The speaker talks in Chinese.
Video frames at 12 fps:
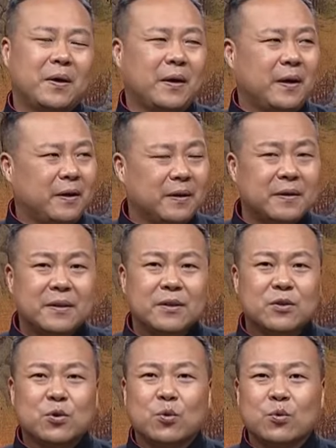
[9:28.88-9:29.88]
哎，
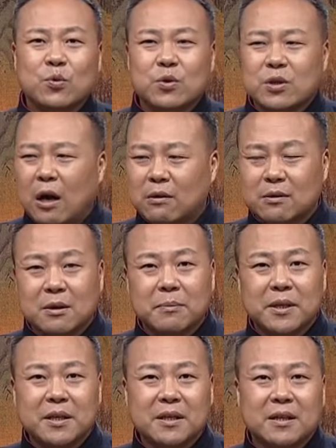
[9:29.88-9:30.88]
终于找着这
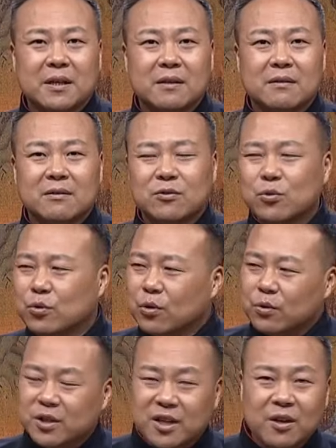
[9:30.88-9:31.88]
么一个具
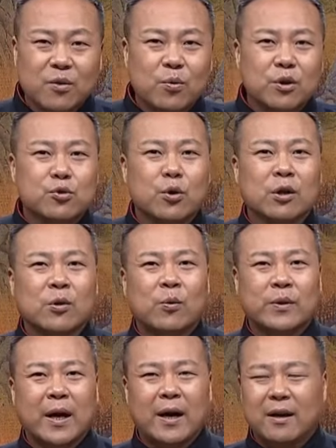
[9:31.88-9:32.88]
有秦国血
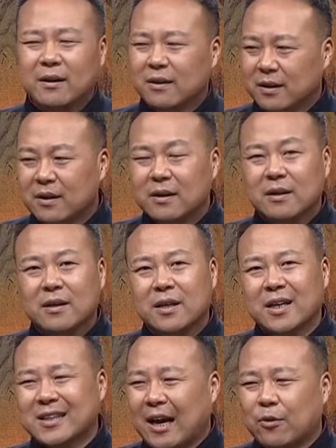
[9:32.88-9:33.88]
统的，
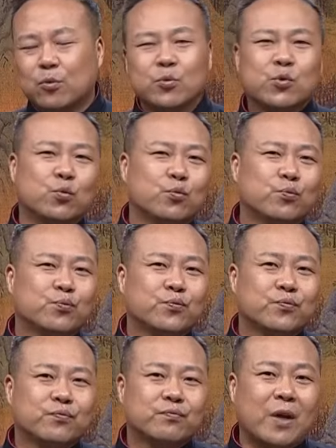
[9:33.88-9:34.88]
一个打工族。
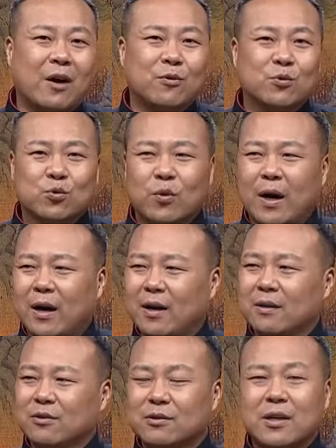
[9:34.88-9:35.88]
打工族
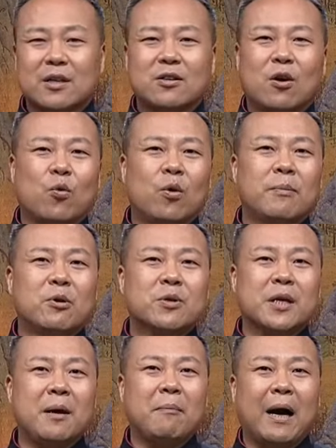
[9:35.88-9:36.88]
啊，就在赵国谋
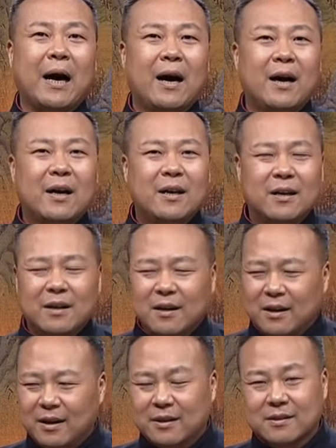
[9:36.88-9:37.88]
生吧。
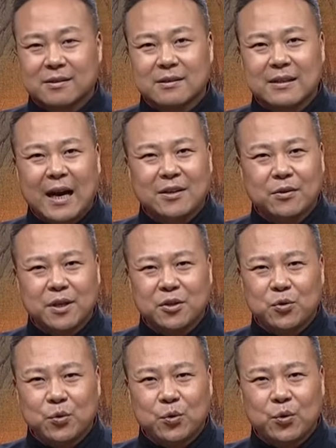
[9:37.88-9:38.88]
哎，此家有
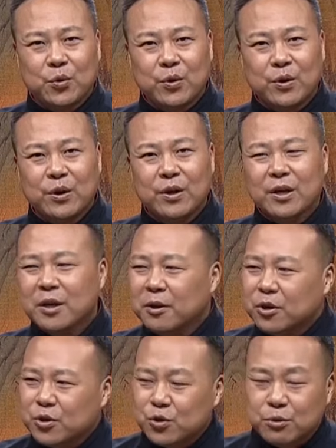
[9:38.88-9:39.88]
一女。
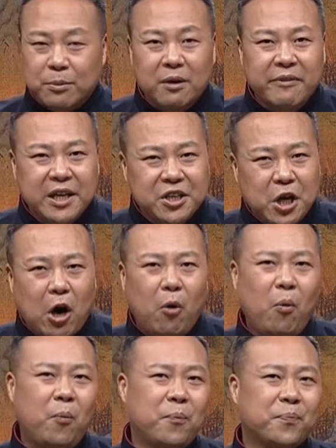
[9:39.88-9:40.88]
取名为姚，